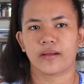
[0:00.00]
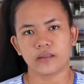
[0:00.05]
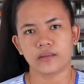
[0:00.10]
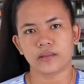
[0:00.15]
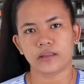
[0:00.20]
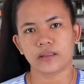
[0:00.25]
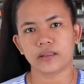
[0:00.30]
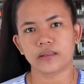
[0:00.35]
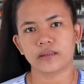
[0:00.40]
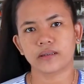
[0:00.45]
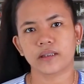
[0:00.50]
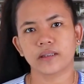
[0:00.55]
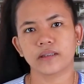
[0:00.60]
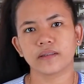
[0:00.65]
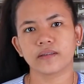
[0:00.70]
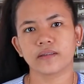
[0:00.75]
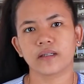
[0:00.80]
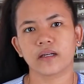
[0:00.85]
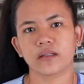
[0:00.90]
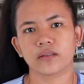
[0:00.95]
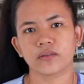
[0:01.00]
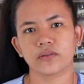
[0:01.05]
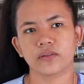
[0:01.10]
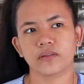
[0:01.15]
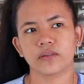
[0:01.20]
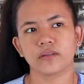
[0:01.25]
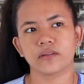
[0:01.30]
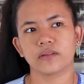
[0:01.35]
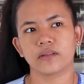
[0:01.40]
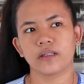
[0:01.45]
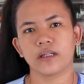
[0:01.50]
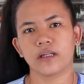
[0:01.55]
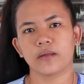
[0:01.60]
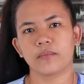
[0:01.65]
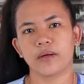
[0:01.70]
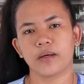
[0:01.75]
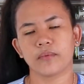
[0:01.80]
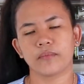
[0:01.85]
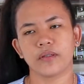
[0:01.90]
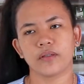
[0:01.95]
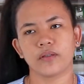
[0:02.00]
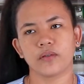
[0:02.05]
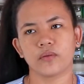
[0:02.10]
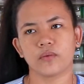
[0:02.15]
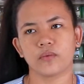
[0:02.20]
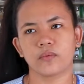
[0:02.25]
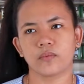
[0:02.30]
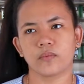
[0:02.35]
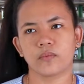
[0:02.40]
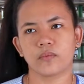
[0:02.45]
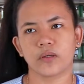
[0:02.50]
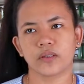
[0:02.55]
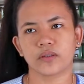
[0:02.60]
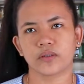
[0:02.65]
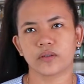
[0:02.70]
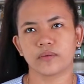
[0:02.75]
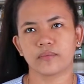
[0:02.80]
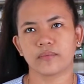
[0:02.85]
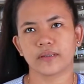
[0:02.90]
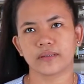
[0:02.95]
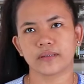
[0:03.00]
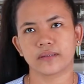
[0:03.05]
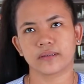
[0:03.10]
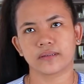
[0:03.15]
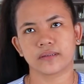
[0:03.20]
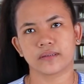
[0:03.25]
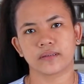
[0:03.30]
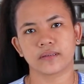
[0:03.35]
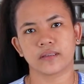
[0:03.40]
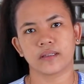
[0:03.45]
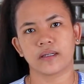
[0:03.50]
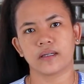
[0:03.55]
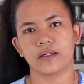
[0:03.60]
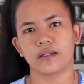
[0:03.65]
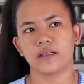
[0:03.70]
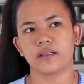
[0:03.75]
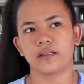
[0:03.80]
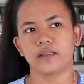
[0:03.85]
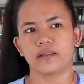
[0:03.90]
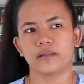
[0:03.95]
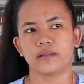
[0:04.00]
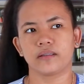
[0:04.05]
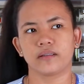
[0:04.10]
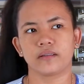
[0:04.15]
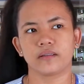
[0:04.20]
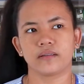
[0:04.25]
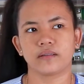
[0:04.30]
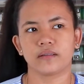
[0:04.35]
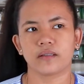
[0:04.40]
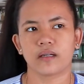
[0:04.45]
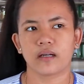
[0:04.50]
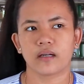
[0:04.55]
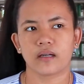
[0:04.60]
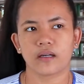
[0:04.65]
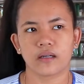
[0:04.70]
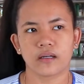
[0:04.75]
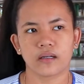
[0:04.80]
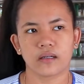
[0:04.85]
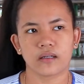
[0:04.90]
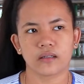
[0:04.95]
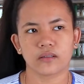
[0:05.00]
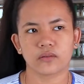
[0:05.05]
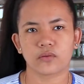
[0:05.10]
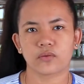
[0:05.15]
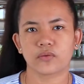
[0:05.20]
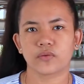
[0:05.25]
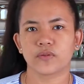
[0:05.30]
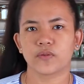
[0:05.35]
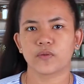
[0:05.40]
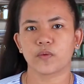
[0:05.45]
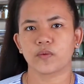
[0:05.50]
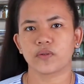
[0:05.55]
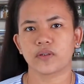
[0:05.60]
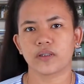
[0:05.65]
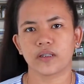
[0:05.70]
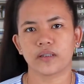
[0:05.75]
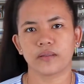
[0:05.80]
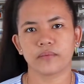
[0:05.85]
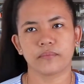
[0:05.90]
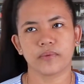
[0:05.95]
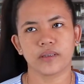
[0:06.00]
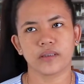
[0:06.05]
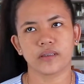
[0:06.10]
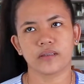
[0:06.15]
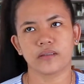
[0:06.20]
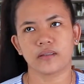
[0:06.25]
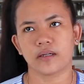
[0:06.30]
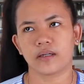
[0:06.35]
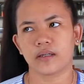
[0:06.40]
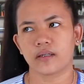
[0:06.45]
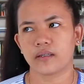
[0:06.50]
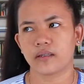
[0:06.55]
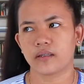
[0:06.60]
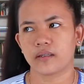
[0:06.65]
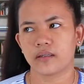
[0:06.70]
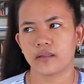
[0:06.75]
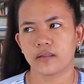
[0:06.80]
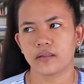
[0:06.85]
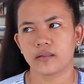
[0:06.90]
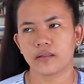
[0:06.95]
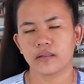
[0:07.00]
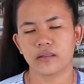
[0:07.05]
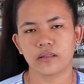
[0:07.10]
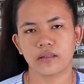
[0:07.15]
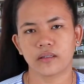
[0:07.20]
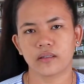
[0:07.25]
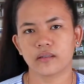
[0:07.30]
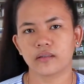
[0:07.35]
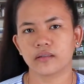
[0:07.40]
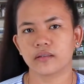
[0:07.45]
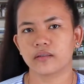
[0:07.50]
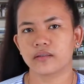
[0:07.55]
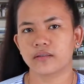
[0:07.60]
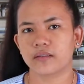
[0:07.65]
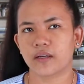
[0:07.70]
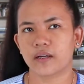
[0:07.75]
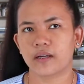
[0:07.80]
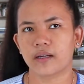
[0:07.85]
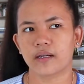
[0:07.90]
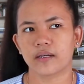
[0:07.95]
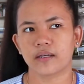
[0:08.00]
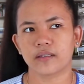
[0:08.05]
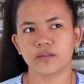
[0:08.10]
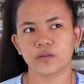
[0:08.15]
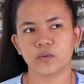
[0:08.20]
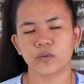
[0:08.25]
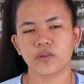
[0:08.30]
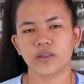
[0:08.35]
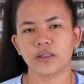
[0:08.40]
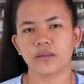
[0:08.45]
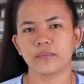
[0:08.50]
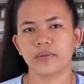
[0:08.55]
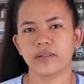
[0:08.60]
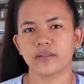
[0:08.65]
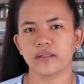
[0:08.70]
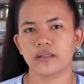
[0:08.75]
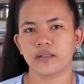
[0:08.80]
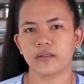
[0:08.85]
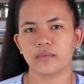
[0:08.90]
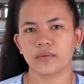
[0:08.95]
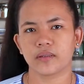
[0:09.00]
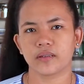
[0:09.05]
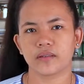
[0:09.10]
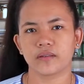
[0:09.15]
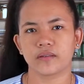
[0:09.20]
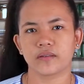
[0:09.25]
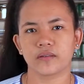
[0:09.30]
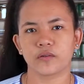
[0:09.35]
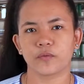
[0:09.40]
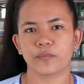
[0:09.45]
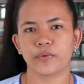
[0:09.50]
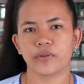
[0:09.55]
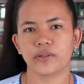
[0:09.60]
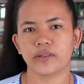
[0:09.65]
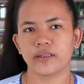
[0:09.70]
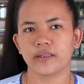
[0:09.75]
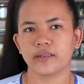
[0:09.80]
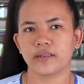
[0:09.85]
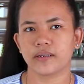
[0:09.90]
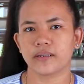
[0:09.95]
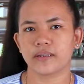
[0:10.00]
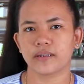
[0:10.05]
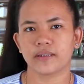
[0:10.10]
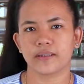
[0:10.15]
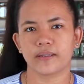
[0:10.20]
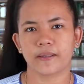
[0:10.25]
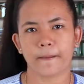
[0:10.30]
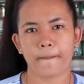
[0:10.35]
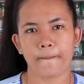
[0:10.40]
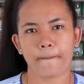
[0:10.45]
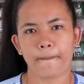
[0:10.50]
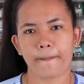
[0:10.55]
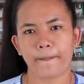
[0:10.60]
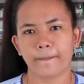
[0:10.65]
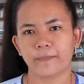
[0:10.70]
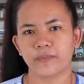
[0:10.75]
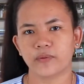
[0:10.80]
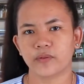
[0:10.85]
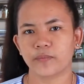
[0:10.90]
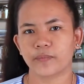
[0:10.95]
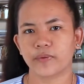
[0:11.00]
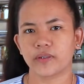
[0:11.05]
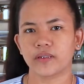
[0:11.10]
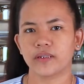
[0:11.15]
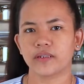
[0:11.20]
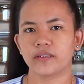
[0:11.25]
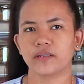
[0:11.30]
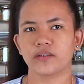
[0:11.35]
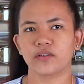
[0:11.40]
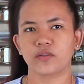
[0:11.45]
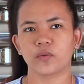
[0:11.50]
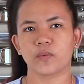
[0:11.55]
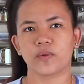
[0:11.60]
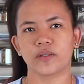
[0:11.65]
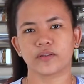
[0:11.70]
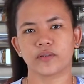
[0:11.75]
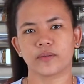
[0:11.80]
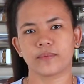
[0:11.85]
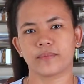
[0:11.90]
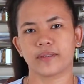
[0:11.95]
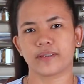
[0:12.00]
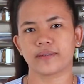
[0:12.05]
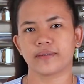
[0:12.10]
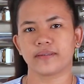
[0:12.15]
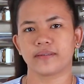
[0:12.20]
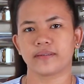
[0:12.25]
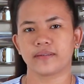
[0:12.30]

Naka-transaction nila mami yung Watermax isa uh, through social media. And sa social media naman is super legit. Super legit yung Watermax.